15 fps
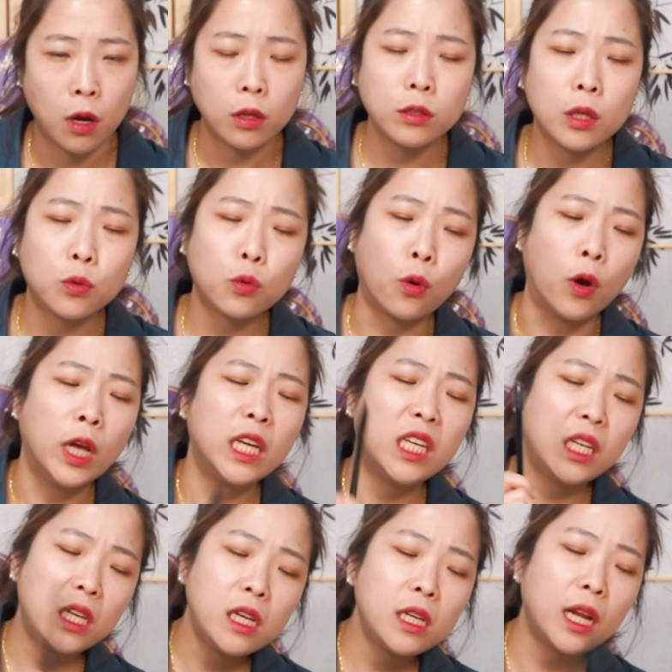근데 또
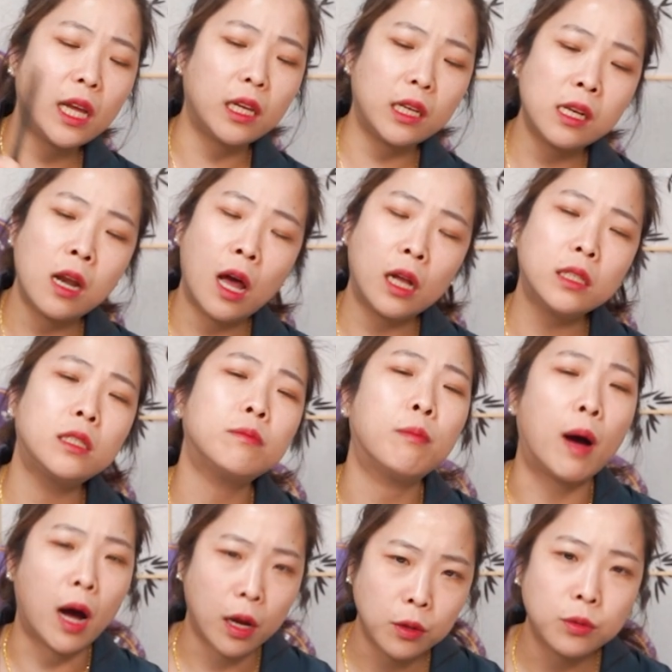일에 일하지
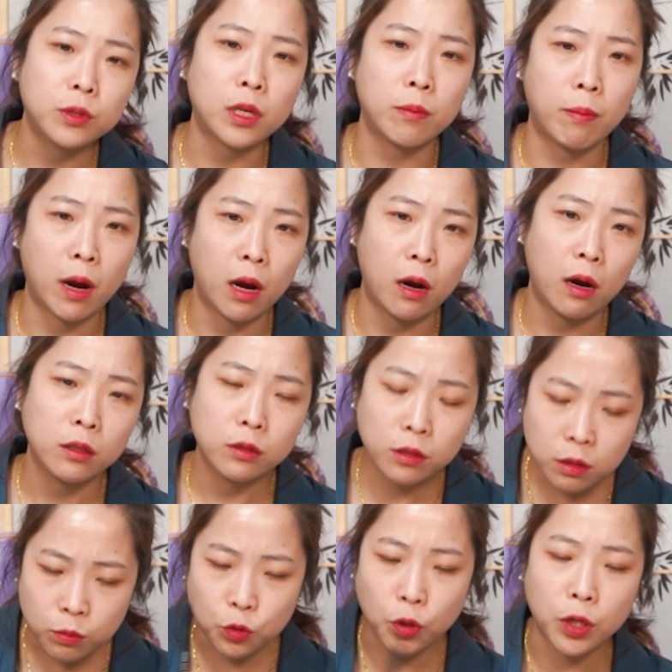마요 제발.
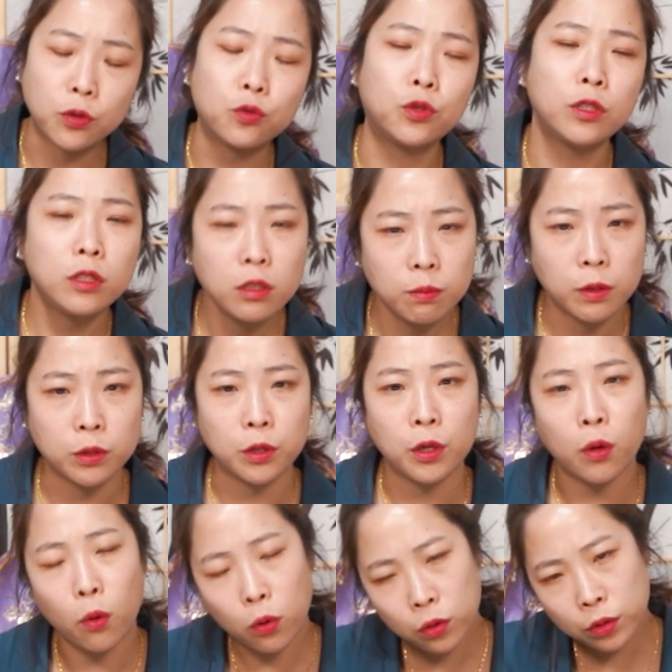그러면 대로
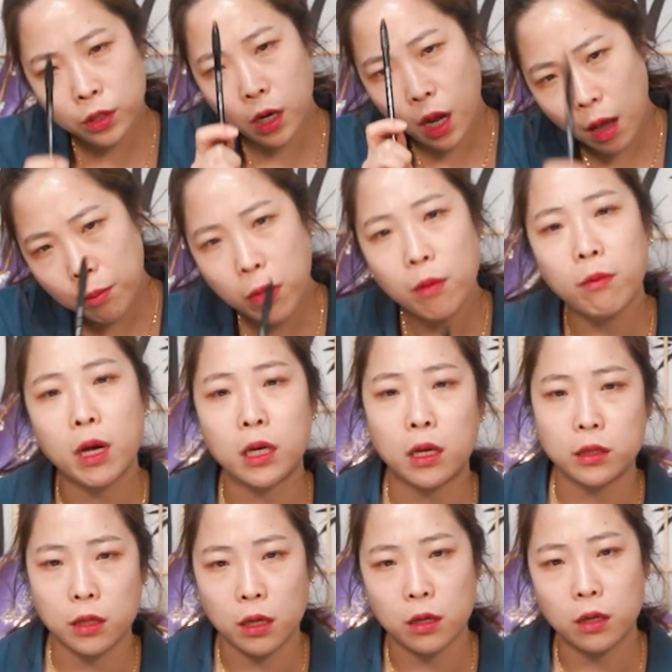뒤집어져요. 옳은 일 한 번만
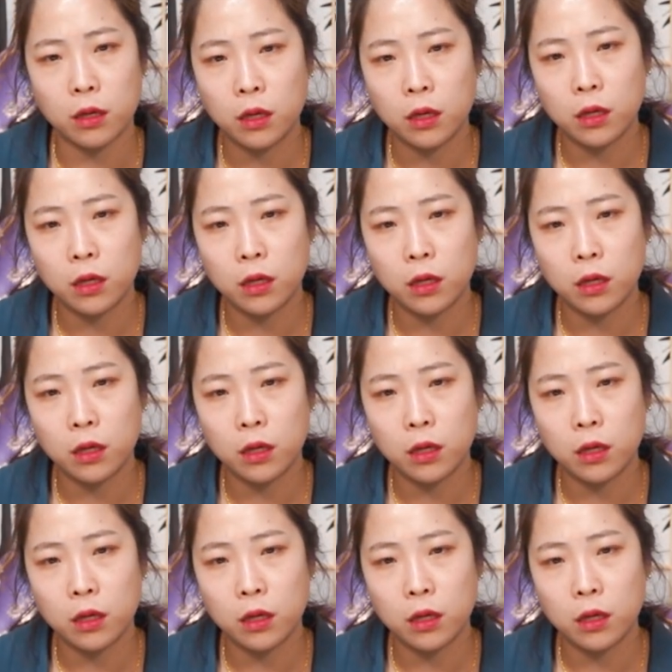하세요.